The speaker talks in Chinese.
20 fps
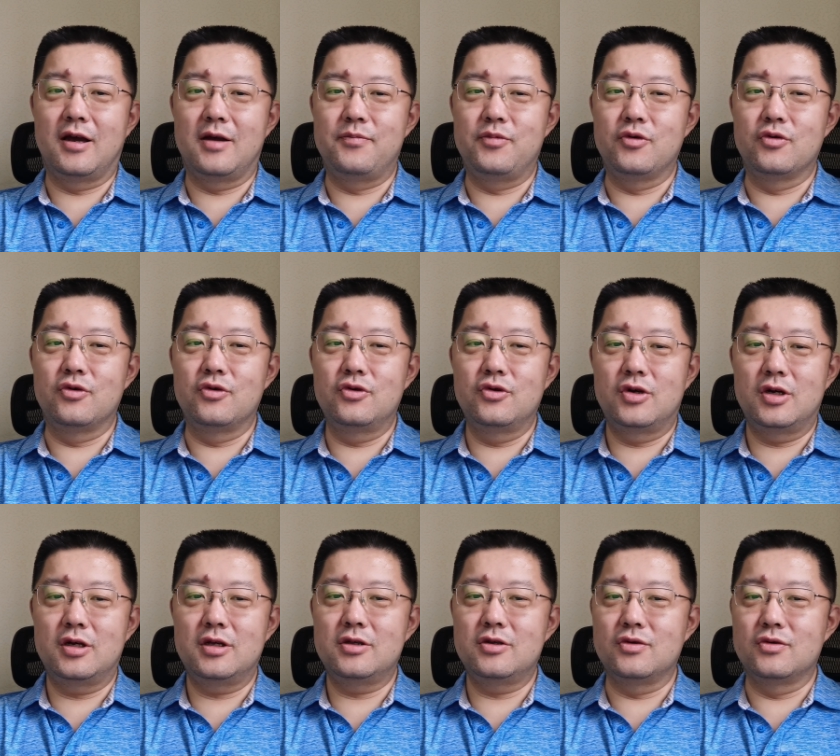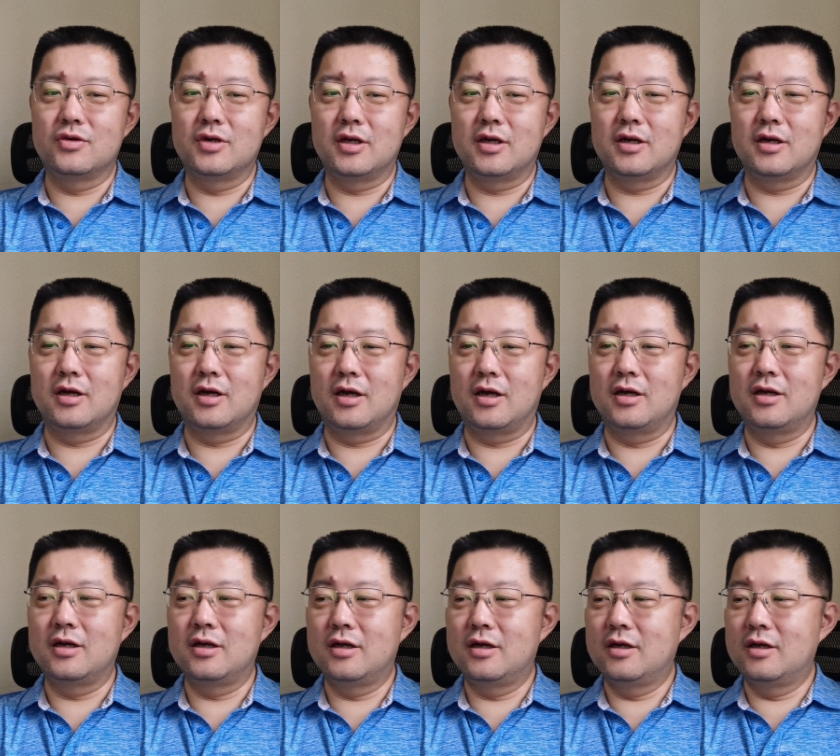哎，比如说从这
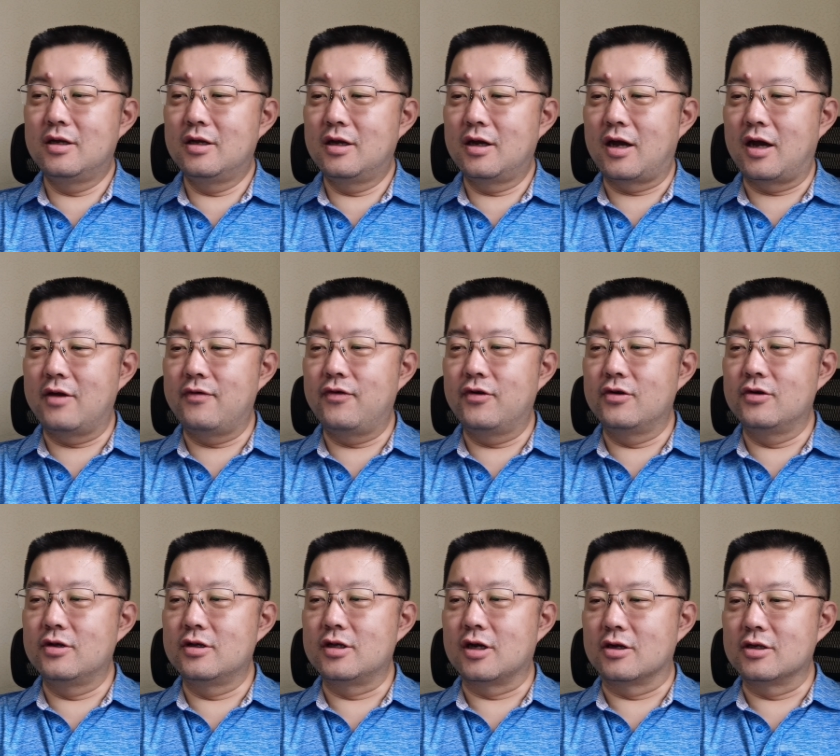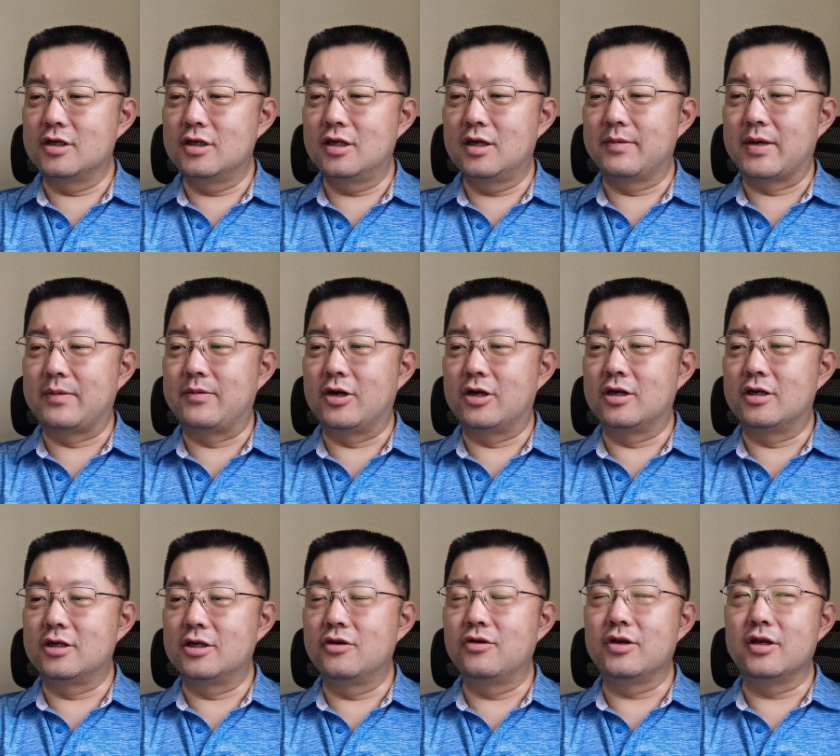个 iPhone 早期的版本
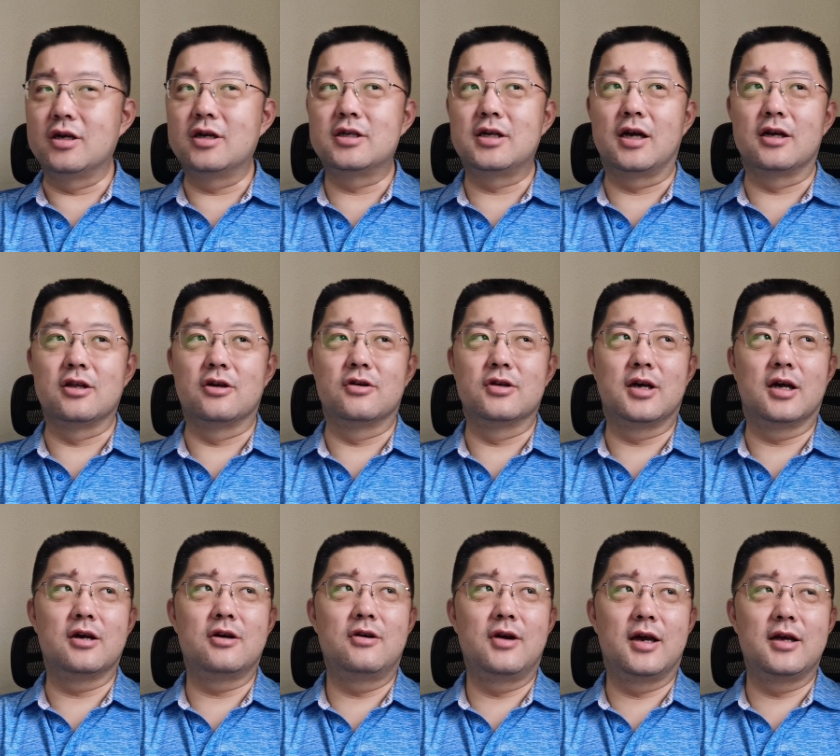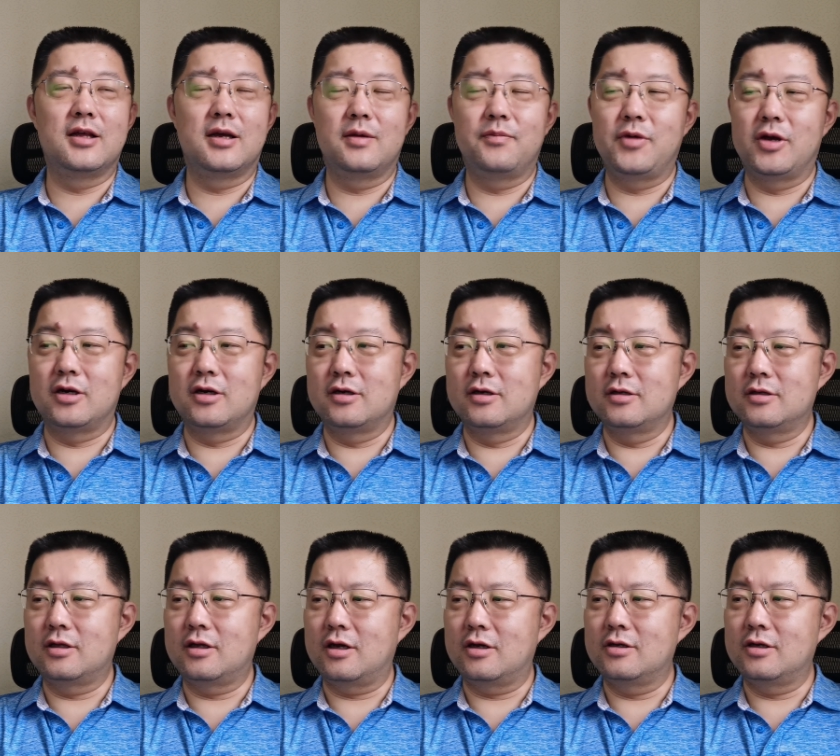是只有一个摄像头的，后来呢变
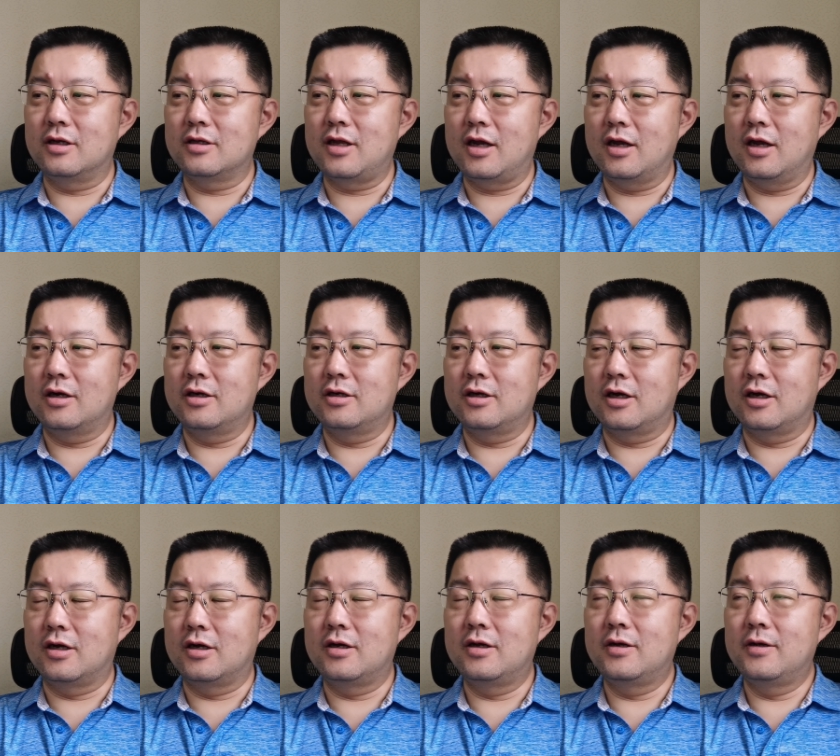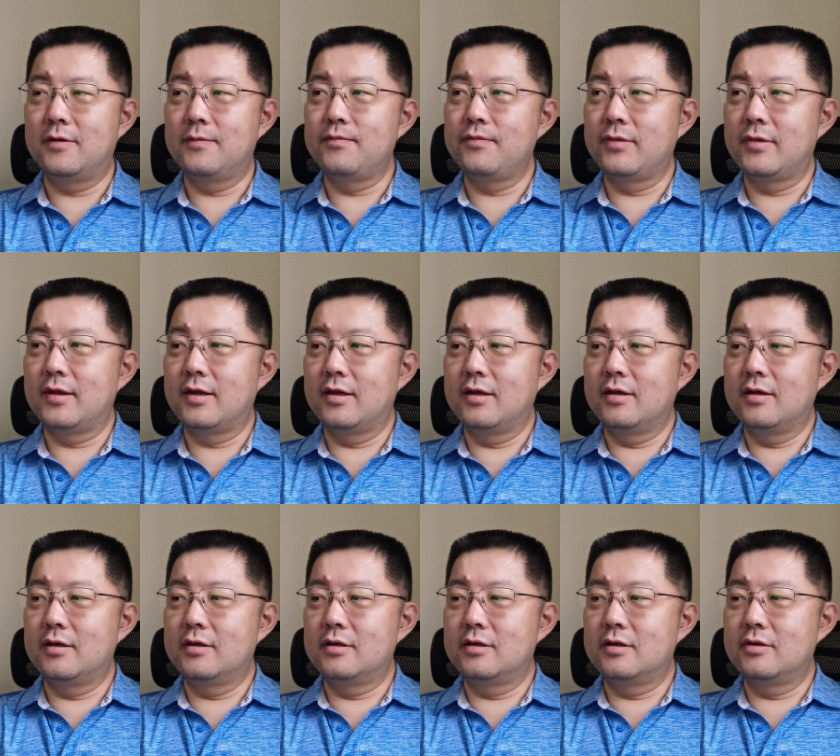成大家大概是到，
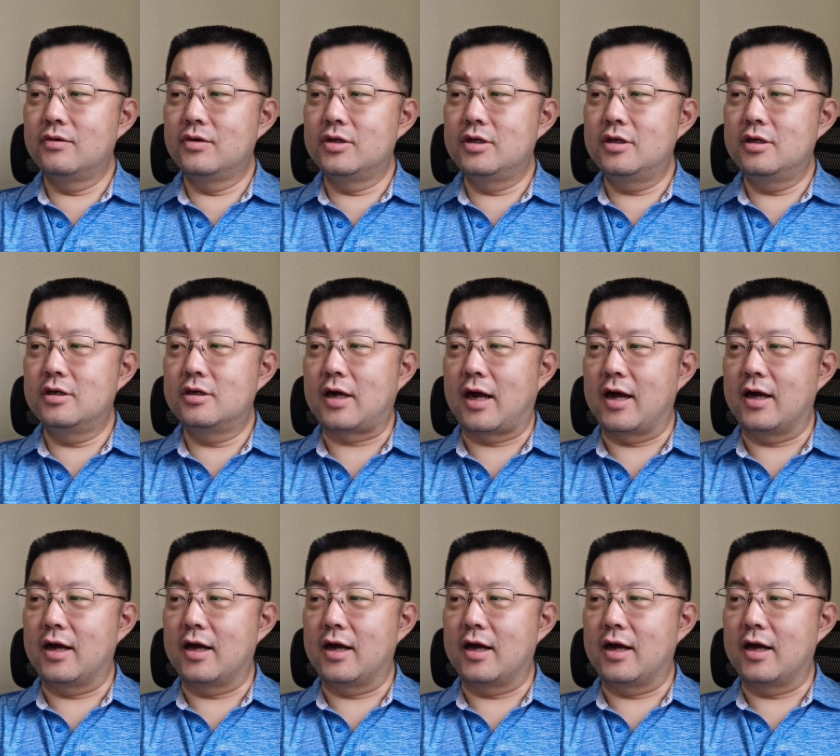我记